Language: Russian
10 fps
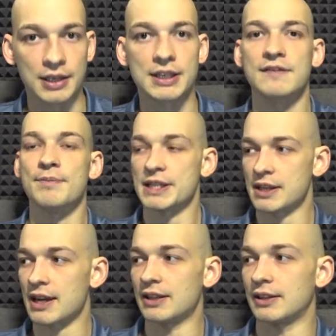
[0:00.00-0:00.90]
Если вы
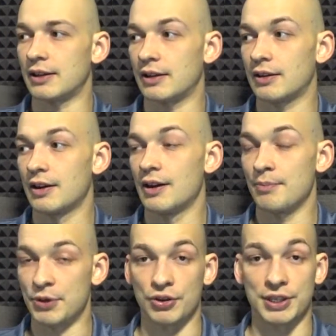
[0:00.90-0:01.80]
постоянно
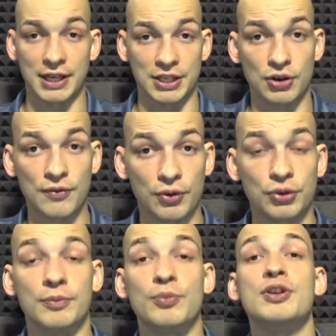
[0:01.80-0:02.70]
пьете газировку,
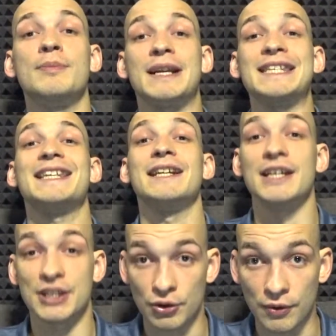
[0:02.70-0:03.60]
то он будет просить
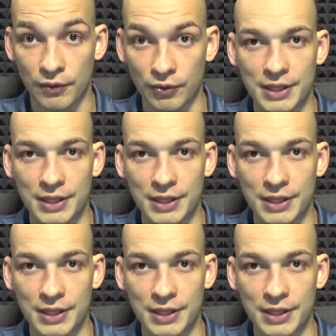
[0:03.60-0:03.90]
газировку.